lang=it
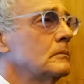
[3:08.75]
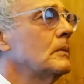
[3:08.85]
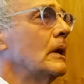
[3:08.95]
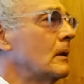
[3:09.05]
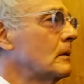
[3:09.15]

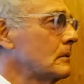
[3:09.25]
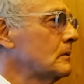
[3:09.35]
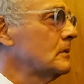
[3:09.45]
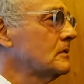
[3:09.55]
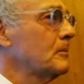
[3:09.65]
Beh, è
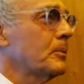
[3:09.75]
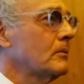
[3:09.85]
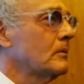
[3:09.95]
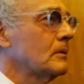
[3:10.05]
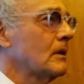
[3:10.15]

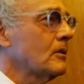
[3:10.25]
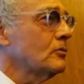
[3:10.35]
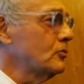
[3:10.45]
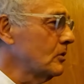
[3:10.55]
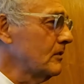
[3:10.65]
sempre una
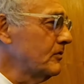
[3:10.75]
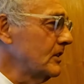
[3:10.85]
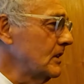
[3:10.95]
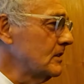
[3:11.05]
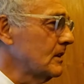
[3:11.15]
rottura
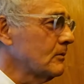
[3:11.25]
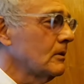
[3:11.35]
infinita, eh.